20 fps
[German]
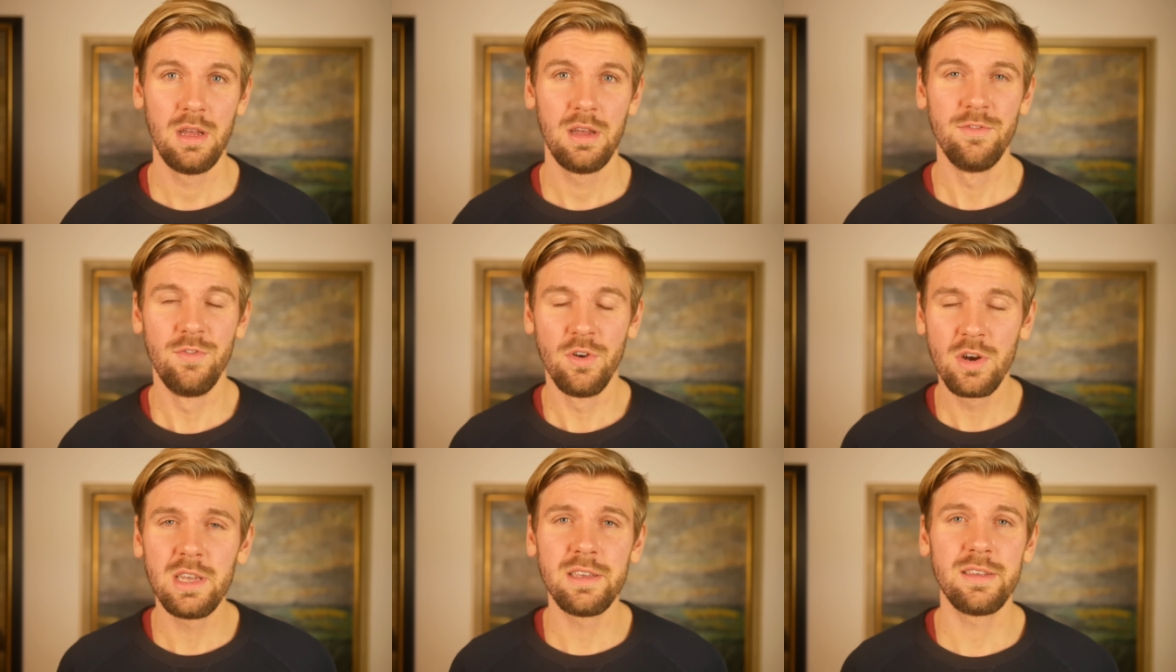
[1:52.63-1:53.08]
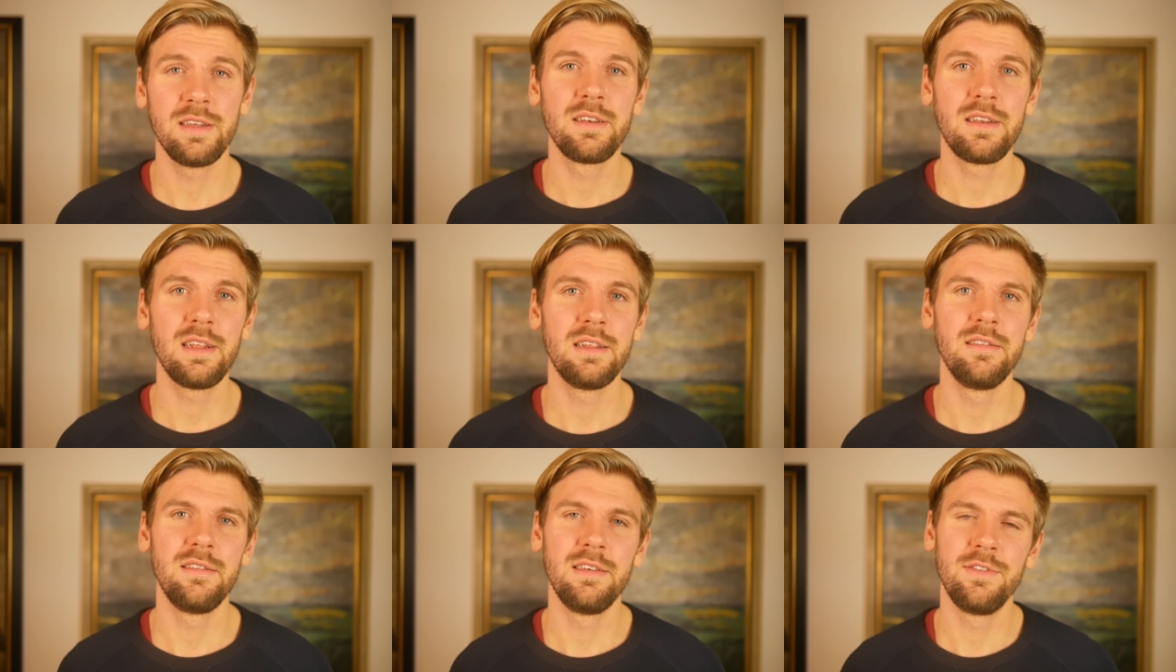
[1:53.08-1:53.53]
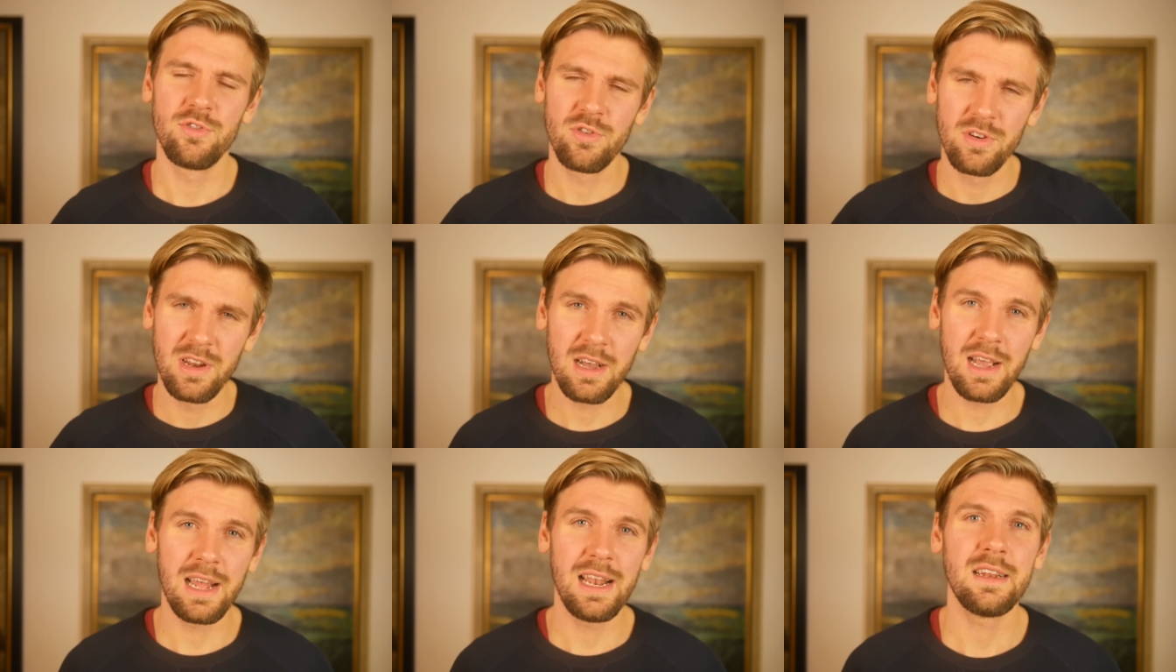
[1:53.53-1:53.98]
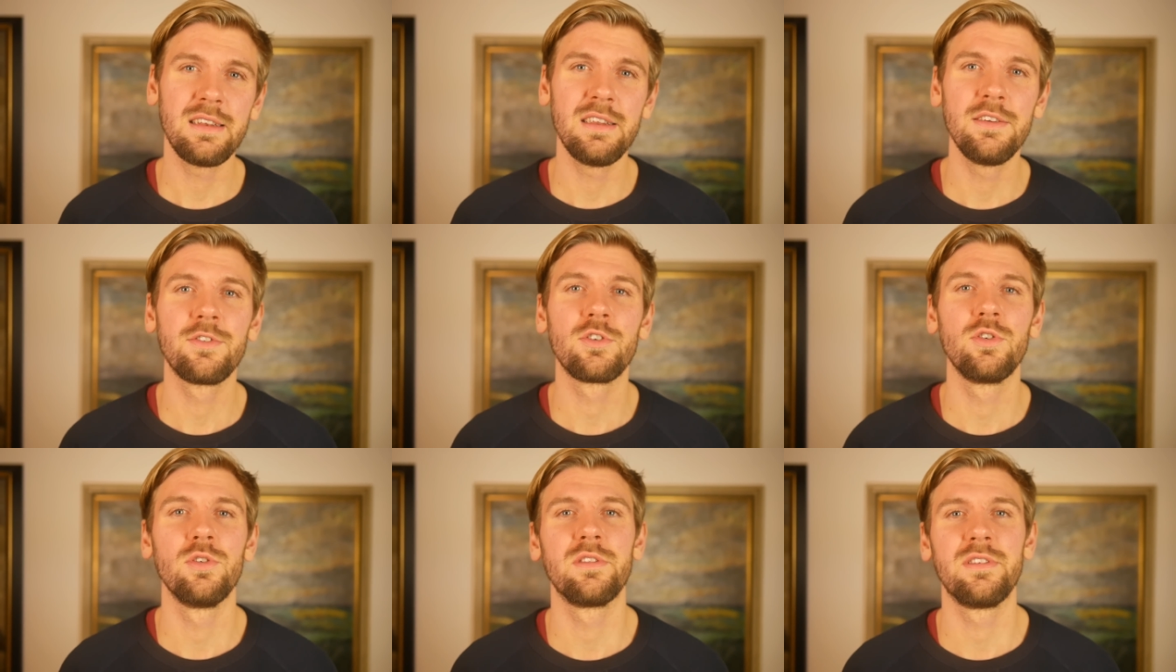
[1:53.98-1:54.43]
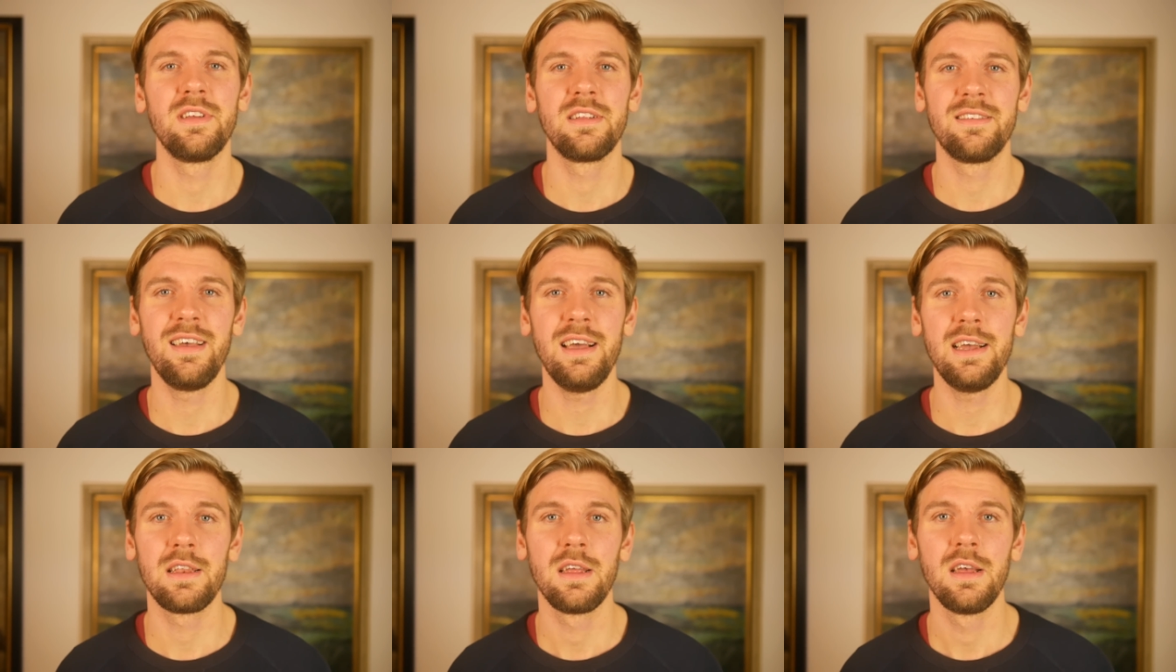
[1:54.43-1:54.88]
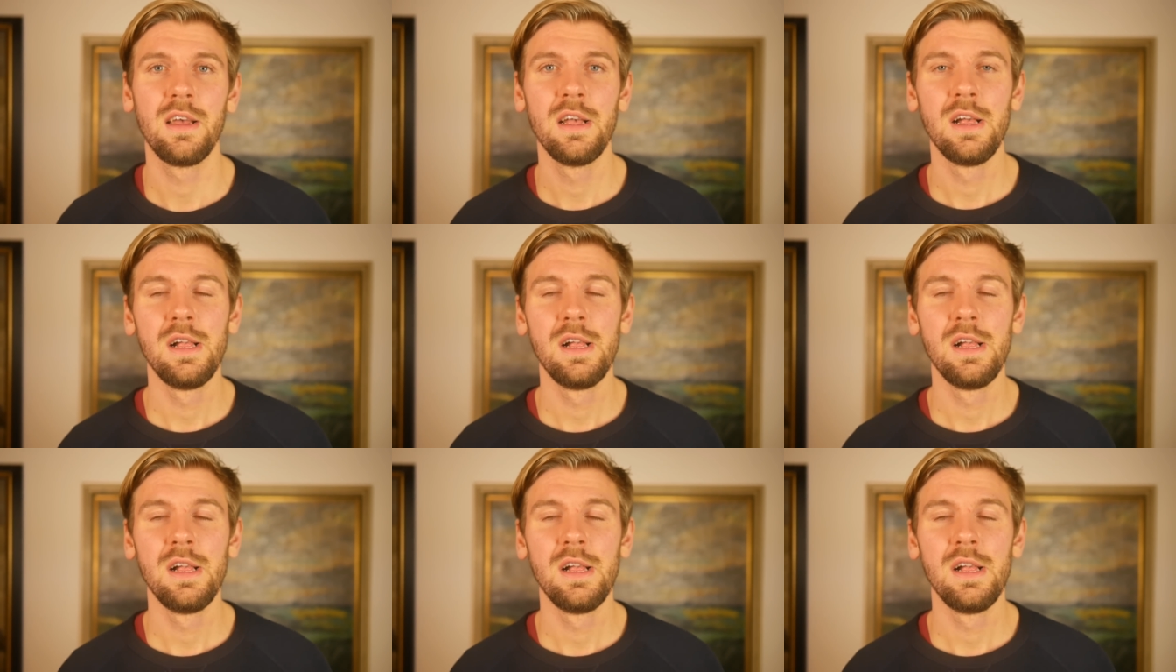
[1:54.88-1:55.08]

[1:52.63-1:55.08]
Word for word: Wirklich intensiv, schon nach relativ kurzer Zeit.